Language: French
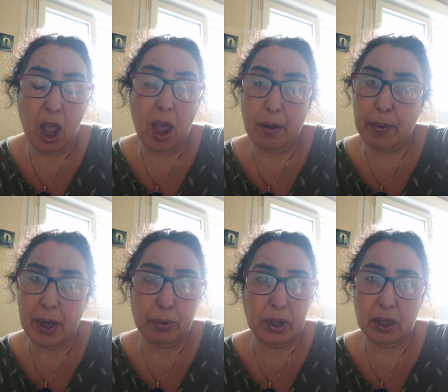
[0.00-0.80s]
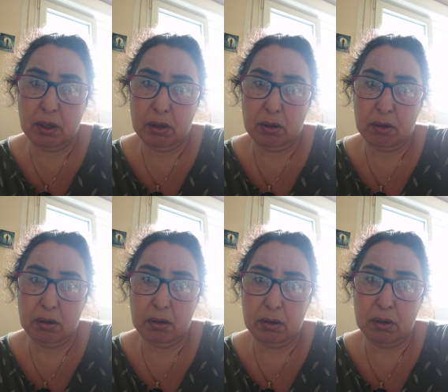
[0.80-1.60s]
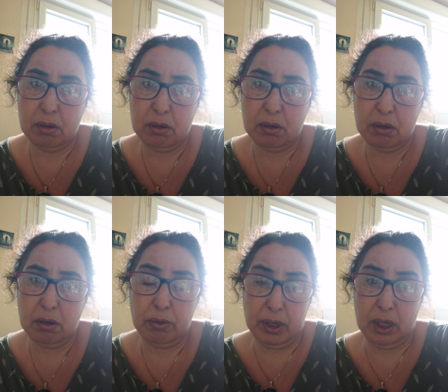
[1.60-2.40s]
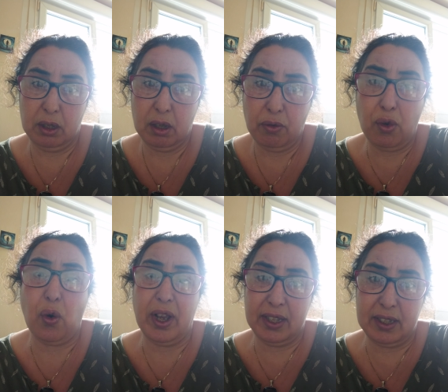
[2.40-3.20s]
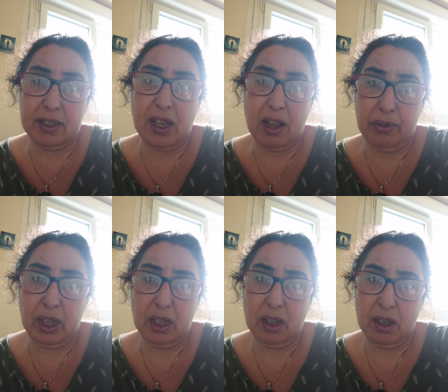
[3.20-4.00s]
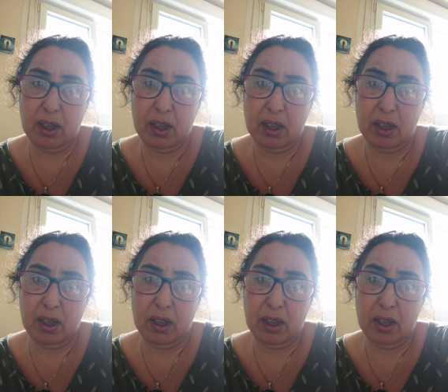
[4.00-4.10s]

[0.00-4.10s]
Ah ben oui. Oui. Vous croyez que c'est ça la vie